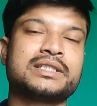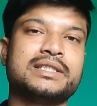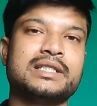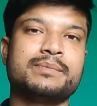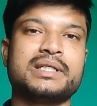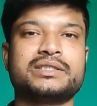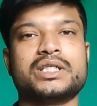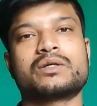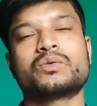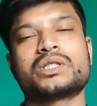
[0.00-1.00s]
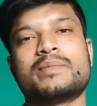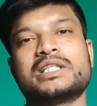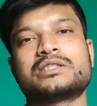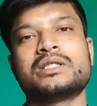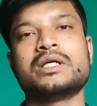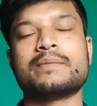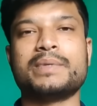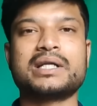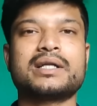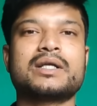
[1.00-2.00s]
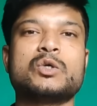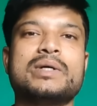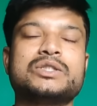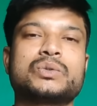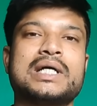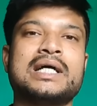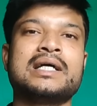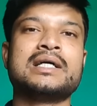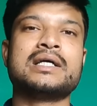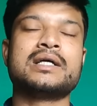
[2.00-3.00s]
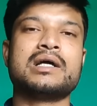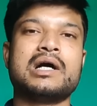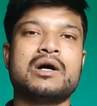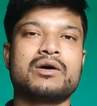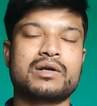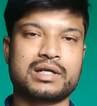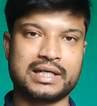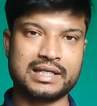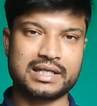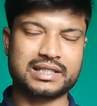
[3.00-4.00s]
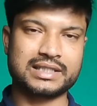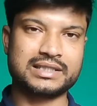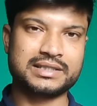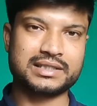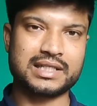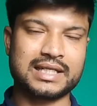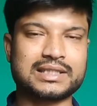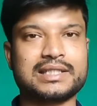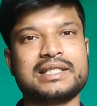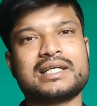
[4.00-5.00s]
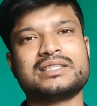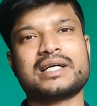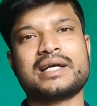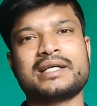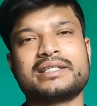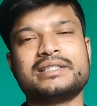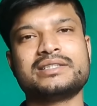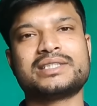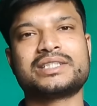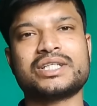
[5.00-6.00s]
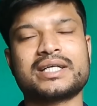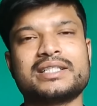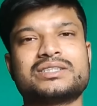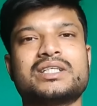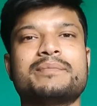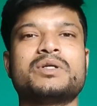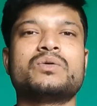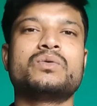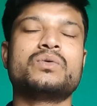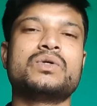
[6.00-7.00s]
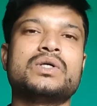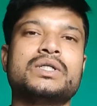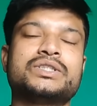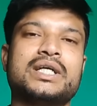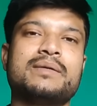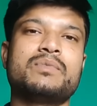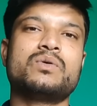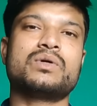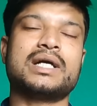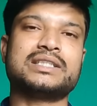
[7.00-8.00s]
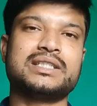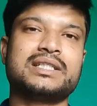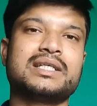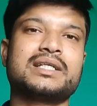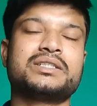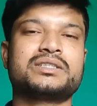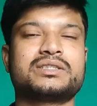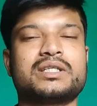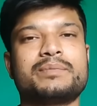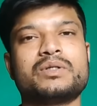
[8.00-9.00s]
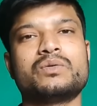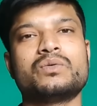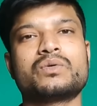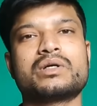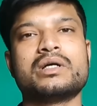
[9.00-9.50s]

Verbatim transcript: आज की डेट में एक जागरूक समाज बनकर के उभर चुका है और कहीं ना कहीं ऐसा देखा जा रहा है कि शिक्षा के स्तर पे हो चाहे वो राजनीतिक स्तर पे हो